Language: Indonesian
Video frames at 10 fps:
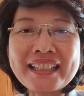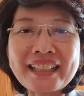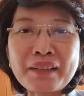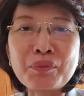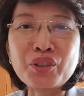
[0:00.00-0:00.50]

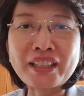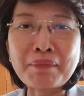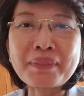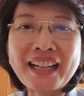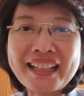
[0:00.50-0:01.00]
saya
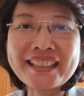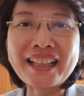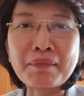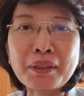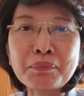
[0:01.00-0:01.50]
mengucapkan
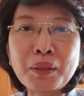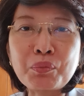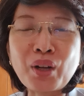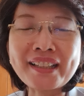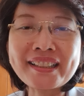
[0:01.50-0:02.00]
selamat
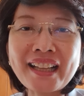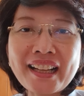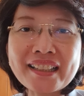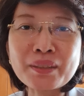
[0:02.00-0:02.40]
berpuasa,